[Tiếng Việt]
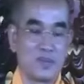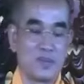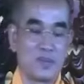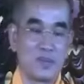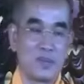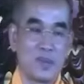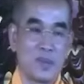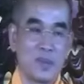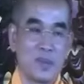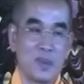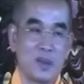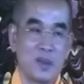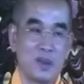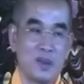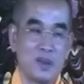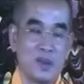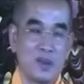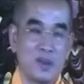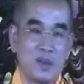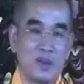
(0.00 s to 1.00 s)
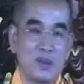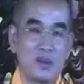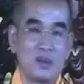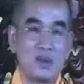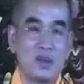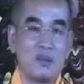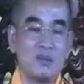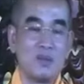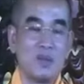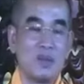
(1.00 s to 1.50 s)
Có thể mình làm phước cả
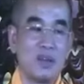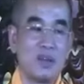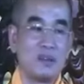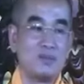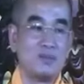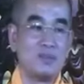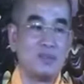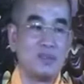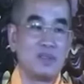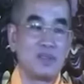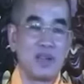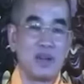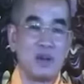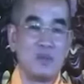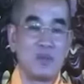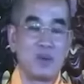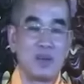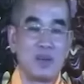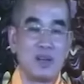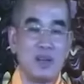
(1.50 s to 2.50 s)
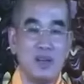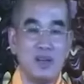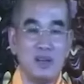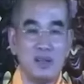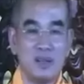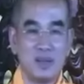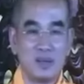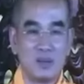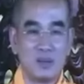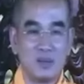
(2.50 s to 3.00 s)
một cái đời của mình nha,
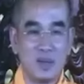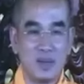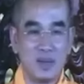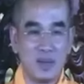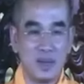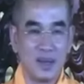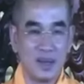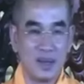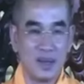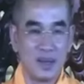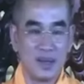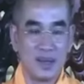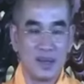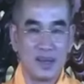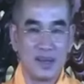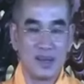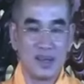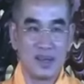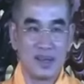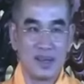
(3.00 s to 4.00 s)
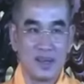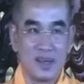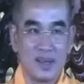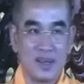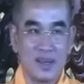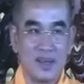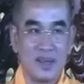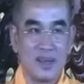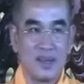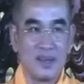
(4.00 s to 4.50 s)
nhưng chỉ
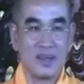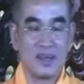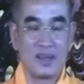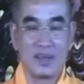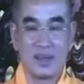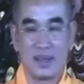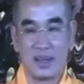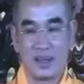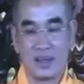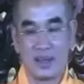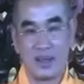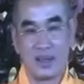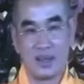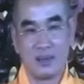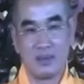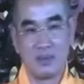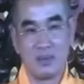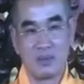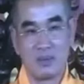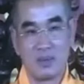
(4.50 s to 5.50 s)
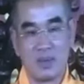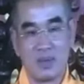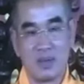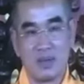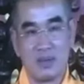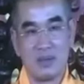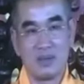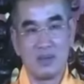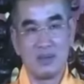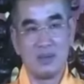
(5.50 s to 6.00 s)
cần một lời nói mình
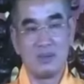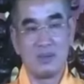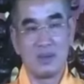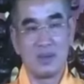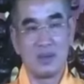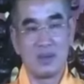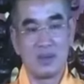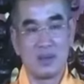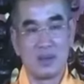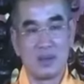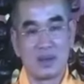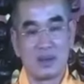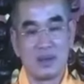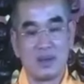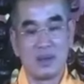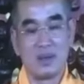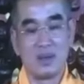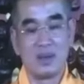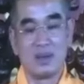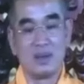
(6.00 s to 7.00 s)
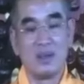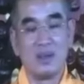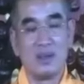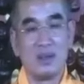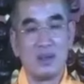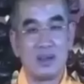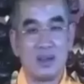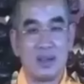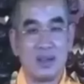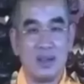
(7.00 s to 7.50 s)
khinh khi một người
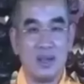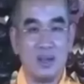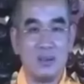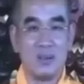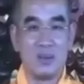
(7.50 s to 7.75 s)
khác thôi,